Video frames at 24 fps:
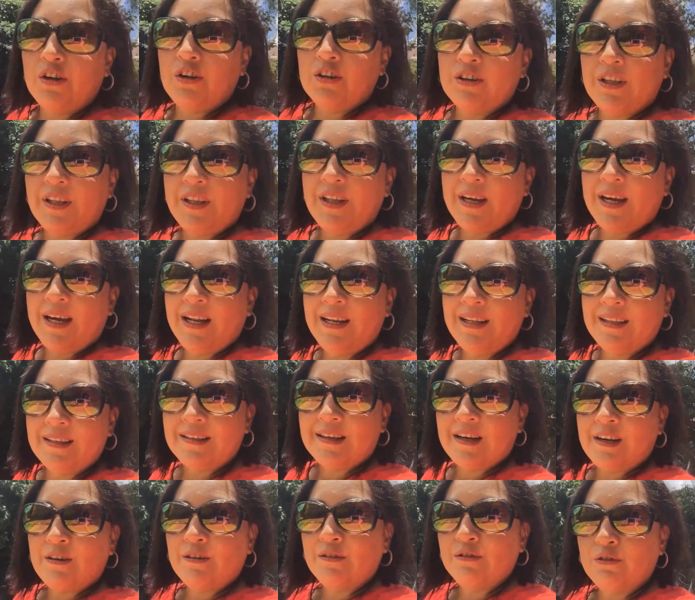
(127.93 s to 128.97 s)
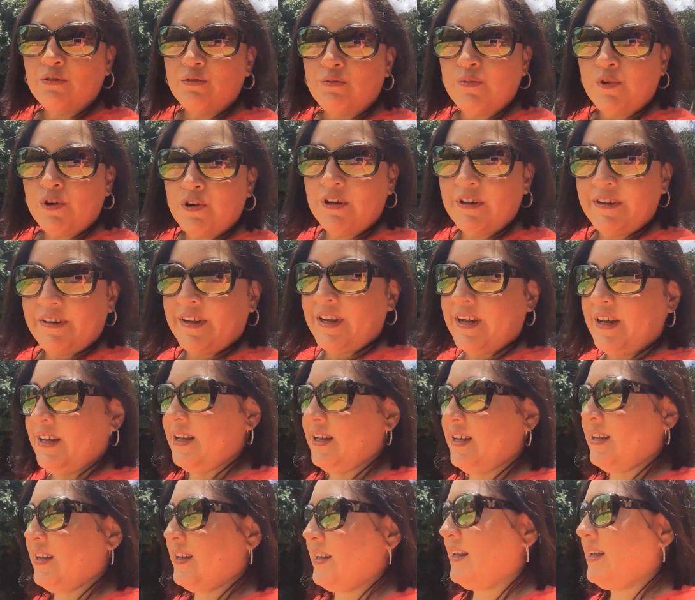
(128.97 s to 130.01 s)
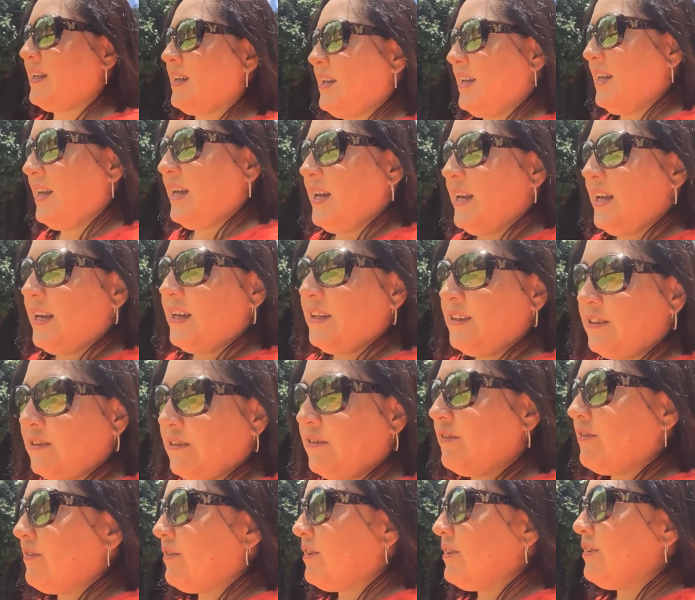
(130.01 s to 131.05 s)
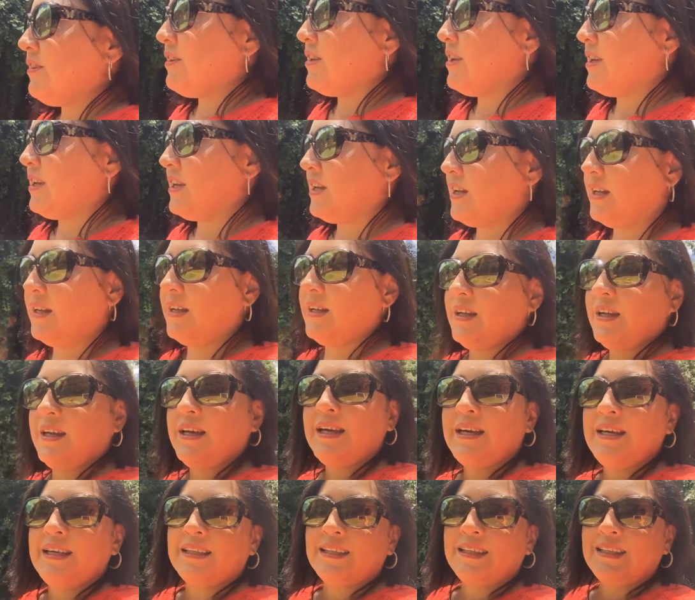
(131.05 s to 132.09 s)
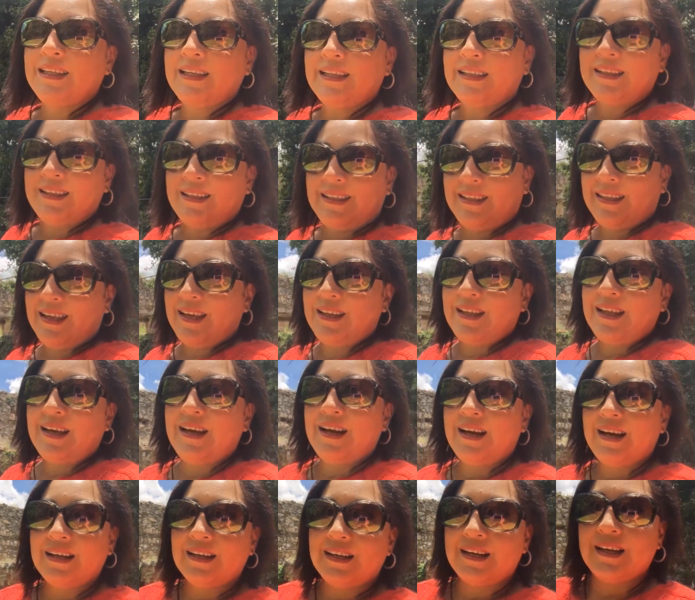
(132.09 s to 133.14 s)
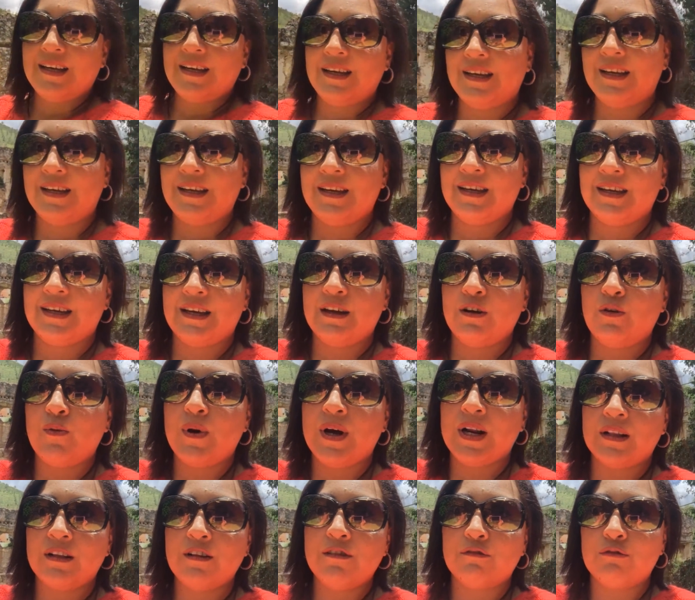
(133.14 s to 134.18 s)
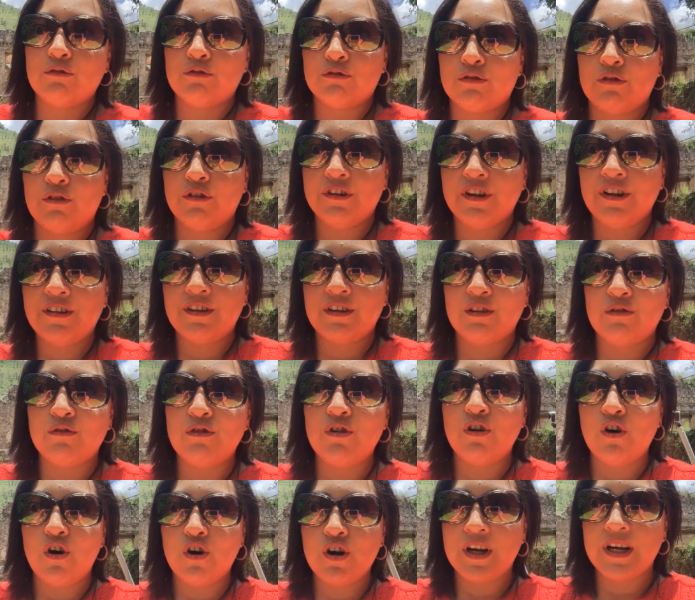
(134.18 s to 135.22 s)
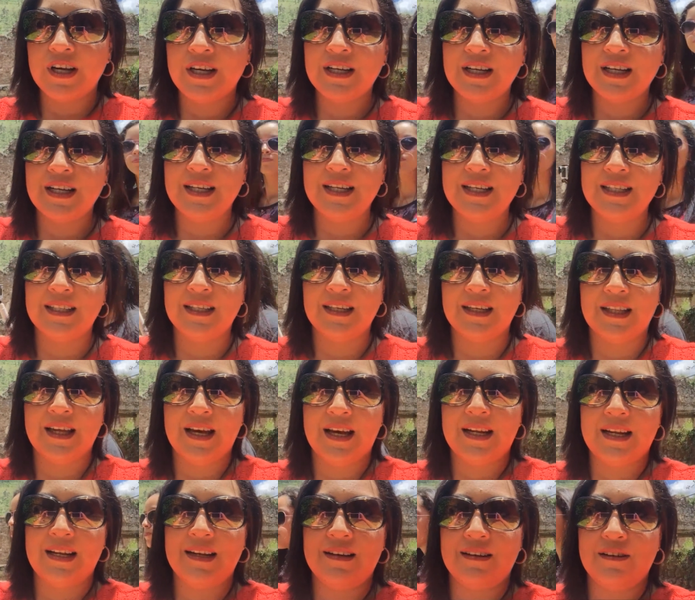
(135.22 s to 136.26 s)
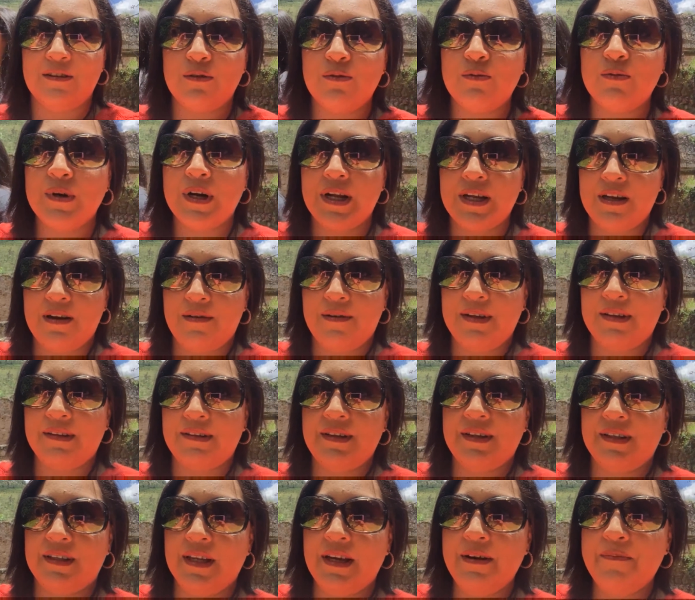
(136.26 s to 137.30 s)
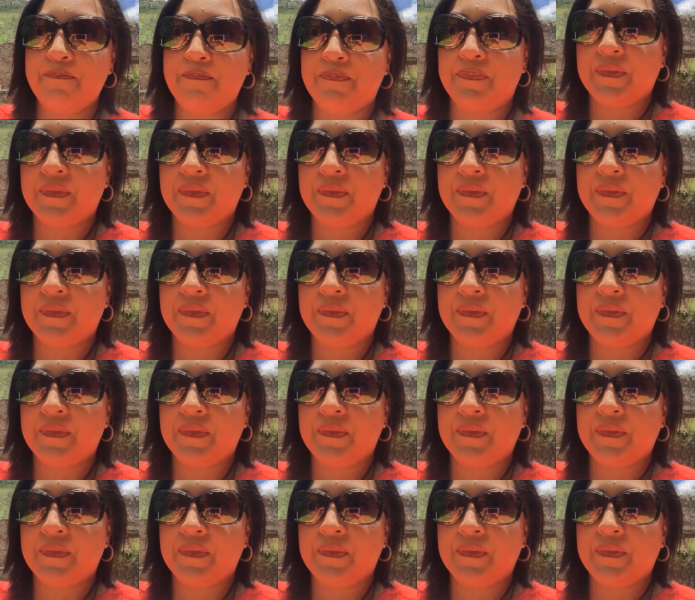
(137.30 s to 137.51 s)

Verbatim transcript: No te dejan entrar con tu bolsa. Entonces, te, dejan que, guardes tus cosas en un locker y te dan una llavecita